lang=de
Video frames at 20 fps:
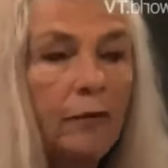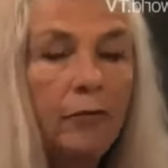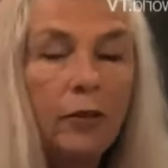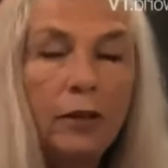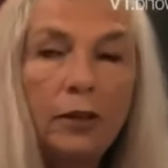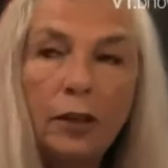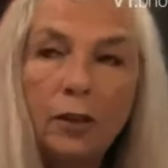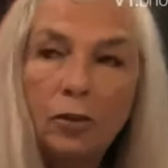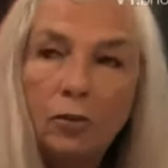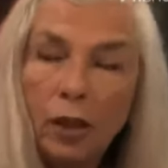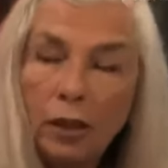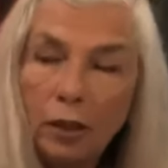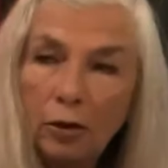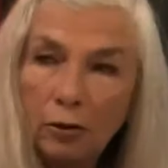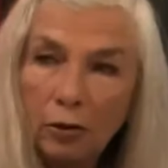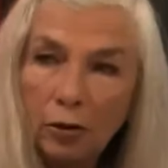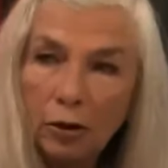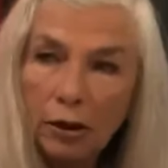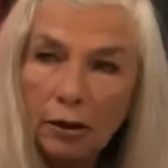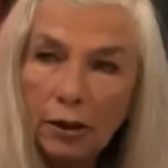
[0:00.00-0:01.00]
äh, wird dazu
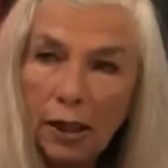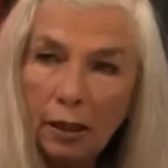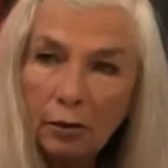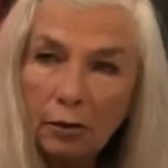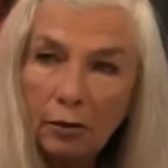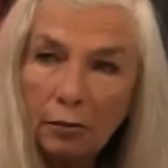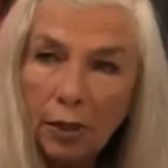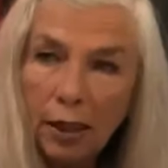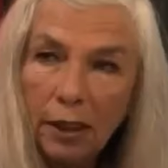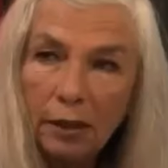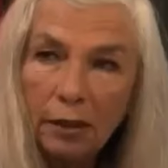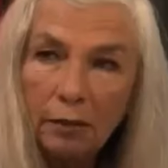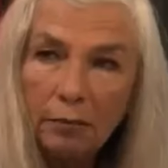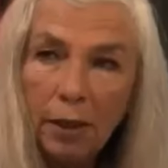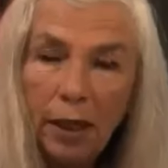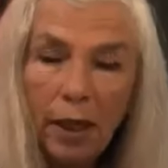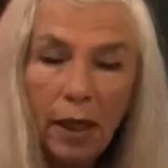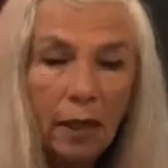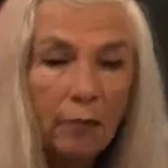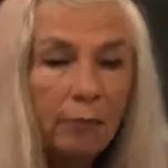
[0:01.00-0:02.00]
eine große Tagung machen
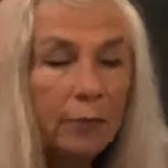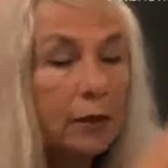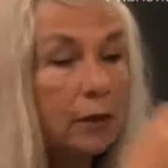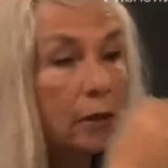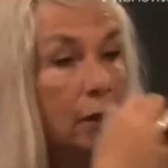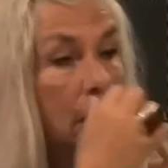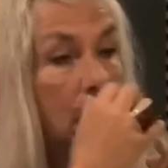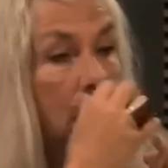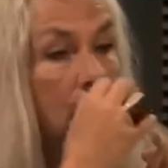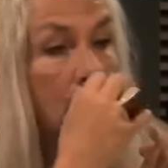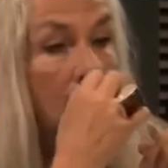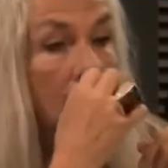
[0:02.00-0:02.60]
im Herbst.